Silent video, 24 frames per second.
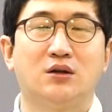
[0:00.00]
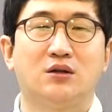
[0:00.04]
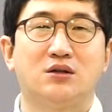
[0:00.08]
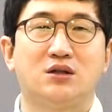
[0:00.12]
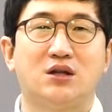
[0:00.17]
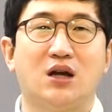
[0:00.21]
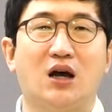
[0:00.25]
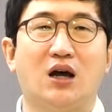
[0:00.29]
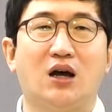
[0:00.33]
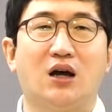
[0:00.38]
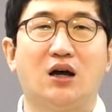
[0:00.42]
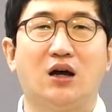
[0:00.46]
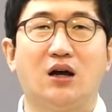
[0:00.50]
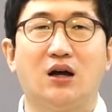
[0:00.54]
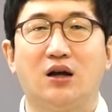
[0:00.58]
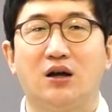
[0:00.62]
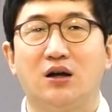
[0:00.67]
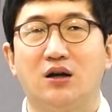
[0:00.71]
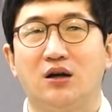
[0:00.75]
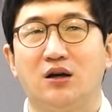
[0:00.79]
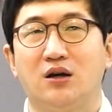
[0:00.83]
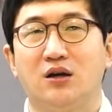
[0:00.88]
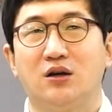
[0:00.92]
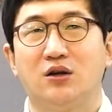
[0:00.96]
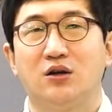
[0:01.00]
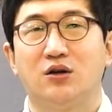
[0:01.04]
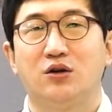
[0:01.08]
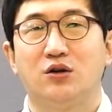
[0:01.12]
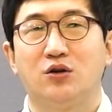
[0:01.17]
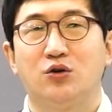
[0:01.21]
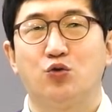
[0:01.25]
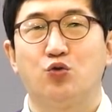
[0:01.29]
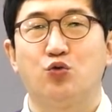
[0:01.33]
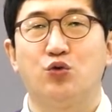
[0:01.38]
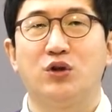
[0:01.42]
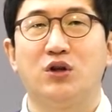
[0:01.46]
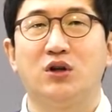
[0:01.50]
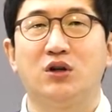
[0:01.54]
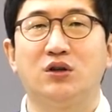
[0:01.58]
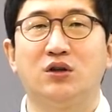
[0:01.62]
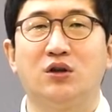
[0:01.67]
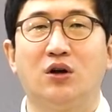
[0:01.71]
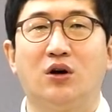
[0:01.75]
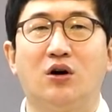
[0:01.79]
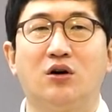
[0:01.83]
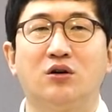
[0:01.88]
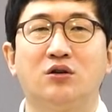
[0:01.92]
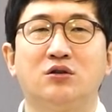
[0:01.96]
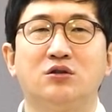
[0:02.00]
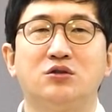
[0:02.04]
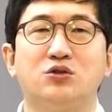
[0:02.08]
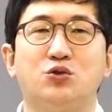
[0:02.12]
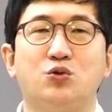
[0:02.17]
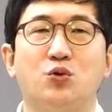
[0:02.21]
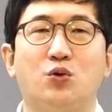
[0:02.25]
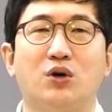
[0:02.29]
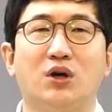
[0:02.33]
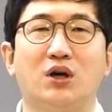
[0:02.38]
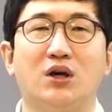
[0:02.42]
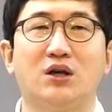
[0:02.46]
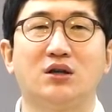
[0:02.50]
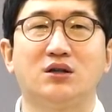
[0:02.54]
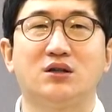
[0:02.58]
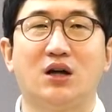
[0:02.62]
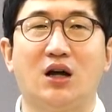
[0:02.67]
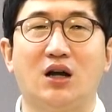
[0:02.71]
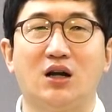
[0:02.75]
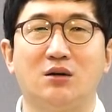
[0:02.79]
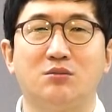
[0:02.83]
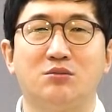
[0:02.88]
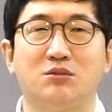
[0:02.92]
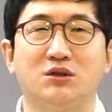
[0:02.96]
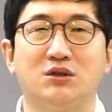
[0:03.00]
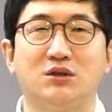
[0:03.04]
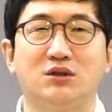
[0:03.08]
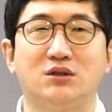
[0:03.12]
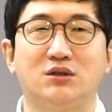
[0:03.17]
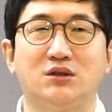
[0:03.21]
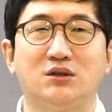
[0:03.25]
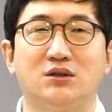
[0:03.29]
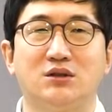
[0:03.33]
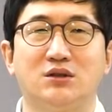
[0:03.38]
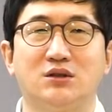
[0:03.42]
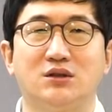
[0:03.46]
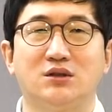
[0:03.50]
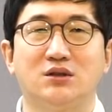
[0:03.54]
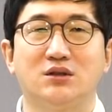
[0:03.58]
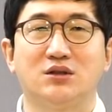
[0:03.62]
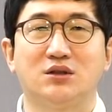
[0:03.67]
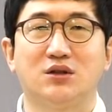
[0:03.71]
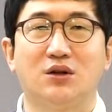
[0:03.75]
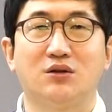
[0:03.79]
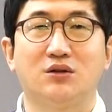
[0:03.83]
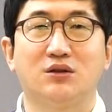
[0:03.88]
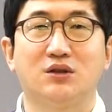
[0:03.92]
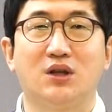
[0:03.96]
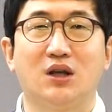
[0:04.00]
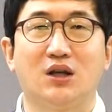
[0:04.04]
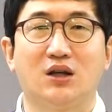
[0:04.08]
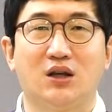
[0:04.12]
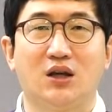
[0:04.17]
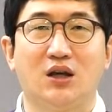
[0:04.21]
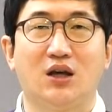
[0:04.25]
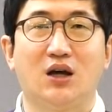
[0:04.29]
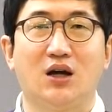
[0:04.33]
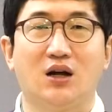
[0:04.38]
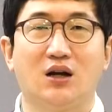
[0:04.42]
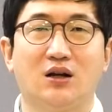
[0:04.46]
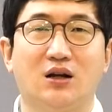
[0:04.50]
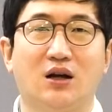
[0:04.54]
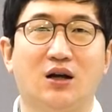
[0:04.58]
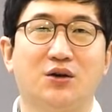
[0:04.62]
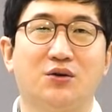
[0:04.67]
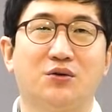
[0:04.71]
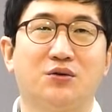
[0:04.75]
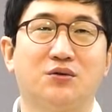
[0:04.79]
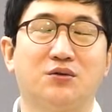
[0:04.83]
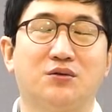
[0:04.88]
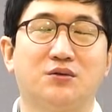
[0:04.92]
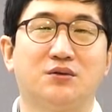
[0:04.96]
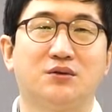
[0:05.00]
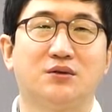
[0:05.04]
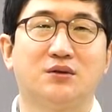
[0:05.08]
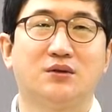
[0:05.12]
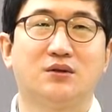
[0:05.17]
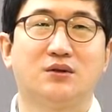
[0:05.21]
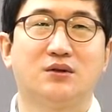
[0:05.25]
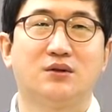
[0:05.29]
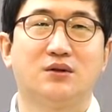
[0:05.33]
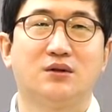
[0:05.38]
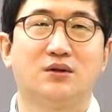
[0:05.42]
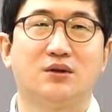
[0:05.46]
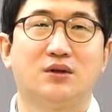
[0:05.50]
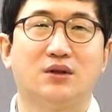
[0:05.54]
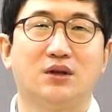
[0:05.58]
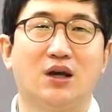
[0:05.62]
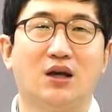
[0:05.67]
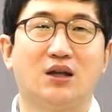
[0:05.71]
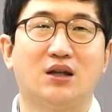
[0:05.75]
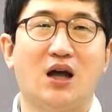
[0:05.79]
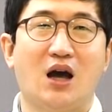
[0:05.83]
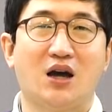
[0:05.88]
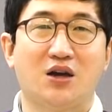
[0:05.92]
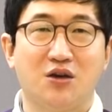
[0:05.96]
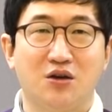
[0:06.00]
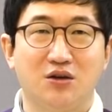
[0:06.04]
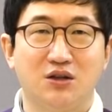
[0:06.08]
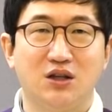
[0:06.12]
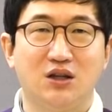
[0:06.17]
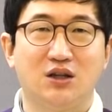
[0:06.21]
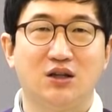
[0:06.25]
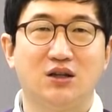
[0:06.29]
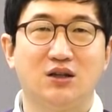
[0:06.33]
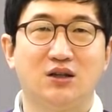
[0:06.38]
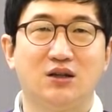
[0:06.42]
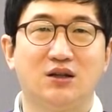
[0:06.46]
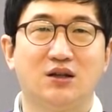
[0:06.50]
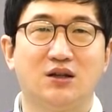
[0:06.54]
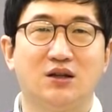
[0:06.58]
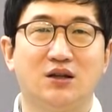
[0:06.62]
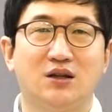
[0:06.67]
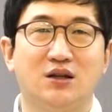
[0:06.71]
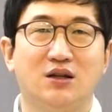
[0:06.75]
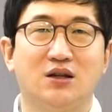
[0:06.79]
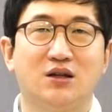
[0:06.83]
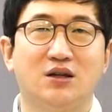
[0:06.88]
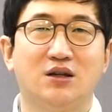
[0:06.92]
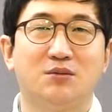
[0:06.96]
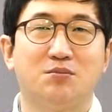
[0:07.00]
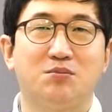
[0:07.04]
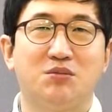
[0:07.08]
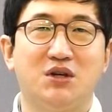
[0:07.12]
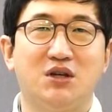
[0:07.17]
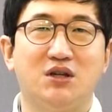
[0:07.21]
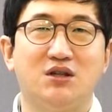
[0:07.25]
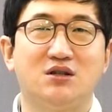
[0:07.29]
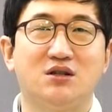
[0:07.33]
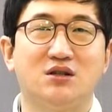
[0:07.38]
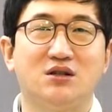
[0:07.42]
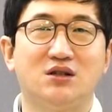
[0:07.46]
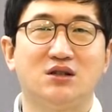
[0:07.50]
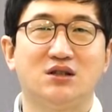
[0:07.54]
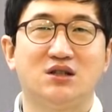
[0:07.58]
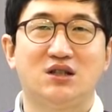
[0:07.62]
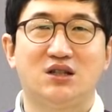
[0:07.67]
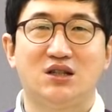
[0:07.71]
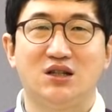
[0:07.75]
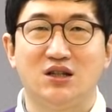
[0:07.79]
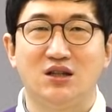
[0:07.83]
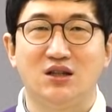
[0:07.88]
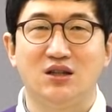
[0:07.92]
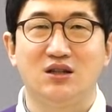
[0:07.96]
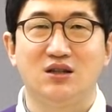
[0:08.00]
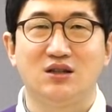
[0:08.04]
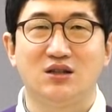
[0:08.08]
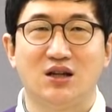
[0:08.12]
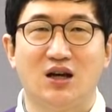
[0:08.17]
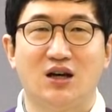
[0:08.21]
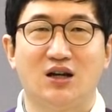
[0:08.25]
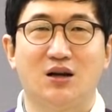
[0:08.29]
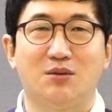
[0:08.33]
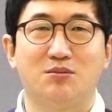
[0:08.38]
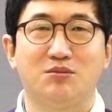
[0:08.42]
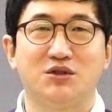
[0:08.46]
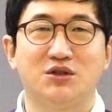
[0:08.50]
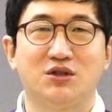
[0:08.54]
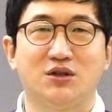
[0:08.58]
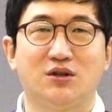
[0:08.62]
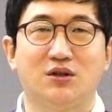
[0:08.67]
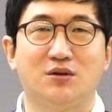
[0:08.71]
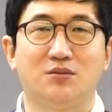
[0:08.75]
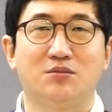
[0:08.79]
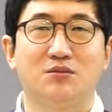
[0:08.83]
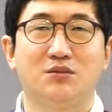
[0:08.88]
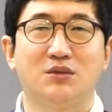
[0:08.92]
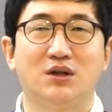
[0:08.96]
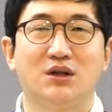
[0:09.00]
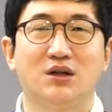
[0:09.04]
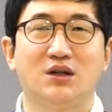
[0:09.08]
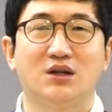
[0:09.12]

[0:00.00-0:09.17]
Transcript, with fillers: 자, 우리는 어느 쪽의 삶을 선택해야 할까요? 예, 당연히 빚을 진 사람처럼